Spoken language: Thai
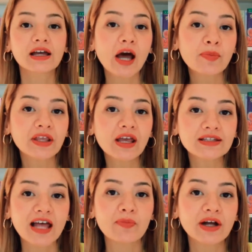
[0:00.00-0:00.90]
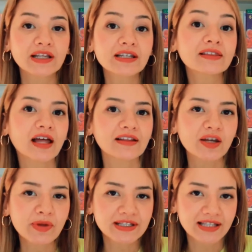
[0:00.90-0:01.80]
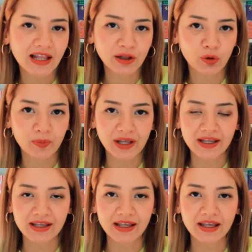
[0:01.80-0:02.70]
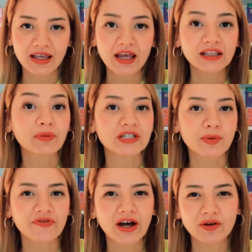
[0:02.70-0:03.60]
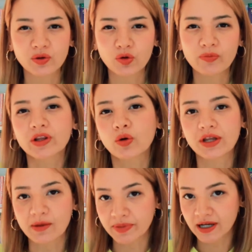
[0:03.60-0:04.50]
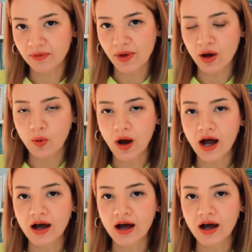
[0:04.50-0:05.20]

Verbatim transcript: คำนี้ยังสามารถที่จะตัดให้มันสั้นลงไปอีก แต่มันจะฟังดูเหมือนคุยกับเพื่อนมากกว่า